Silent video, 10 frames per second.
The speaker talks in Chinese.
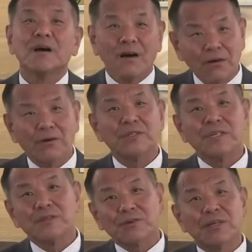哦，这
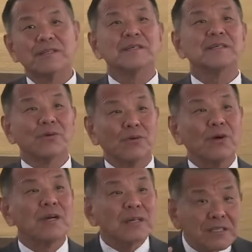里头可能有
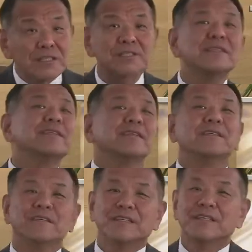更深的意
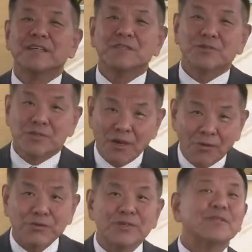义，有
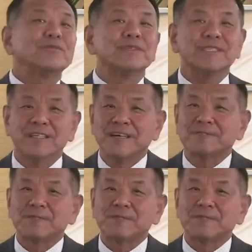超越的东西，哈，